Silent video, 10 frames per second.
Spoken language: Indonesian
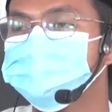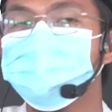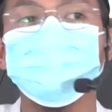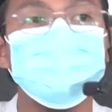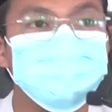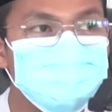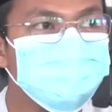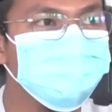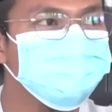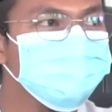
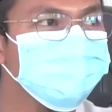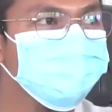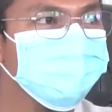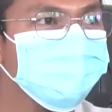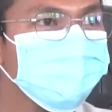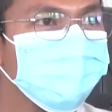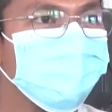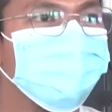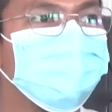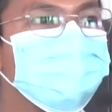Seakan-akan
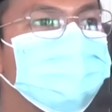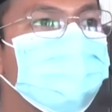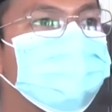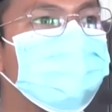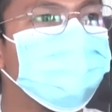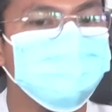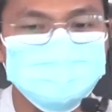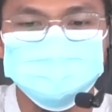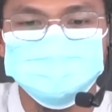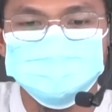orang yang
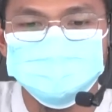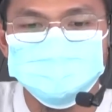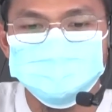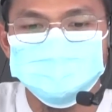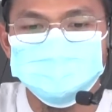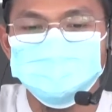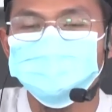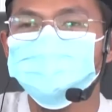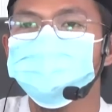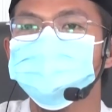yakin
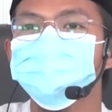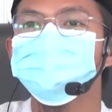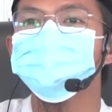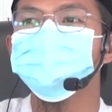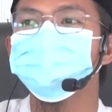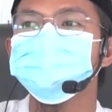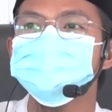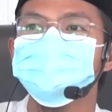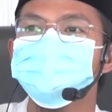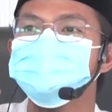itu betul-betul
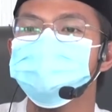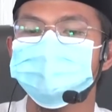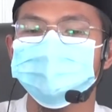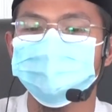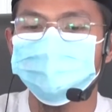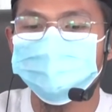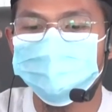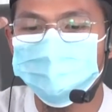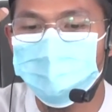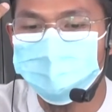bisa melihat dengan
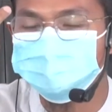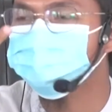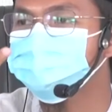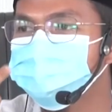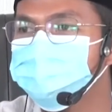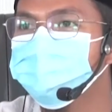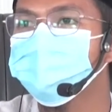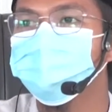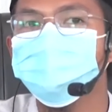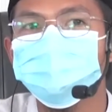kedua matanya
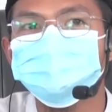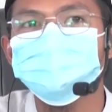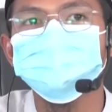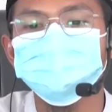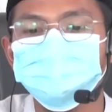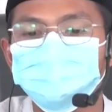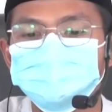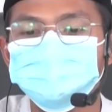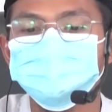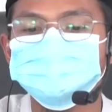apa yang
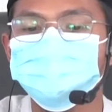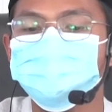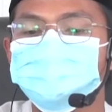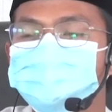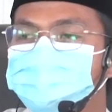Allah Ta'ala